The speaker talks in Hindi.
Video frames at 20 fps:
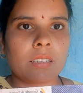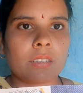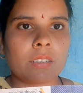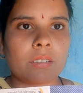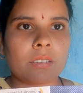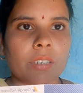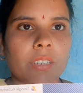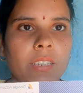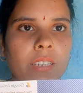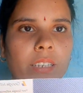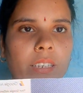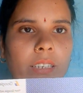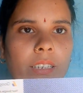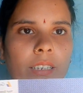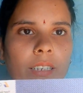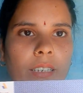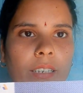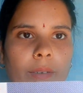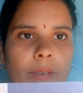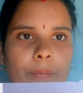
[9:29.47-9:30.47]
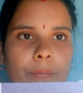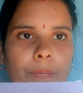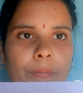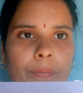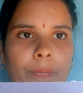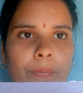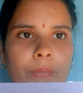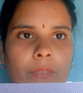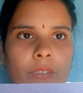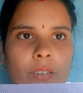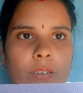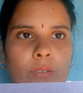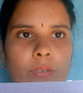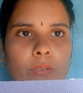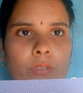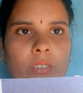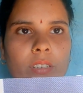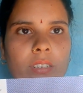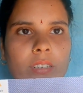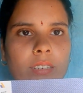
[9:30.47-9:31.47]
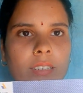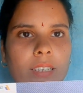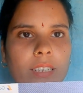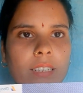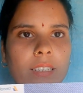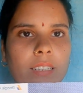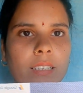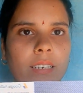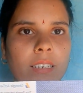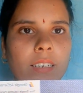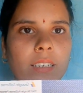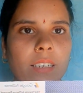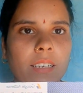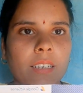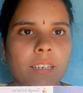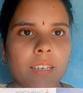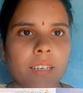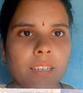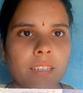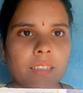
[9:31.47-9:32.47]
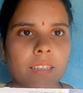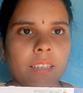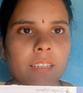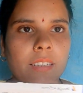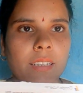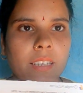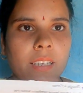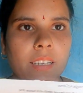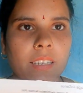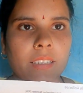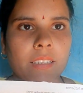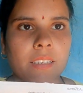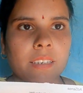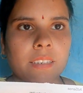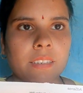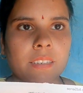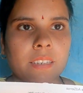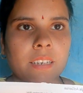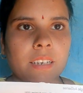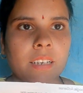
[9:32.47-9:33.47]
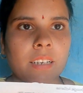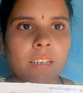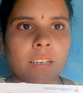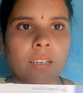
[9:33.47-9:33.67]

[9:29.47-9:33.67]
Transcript: तो ये देखिए कुछ इस तरीके का दिखता है अंदर से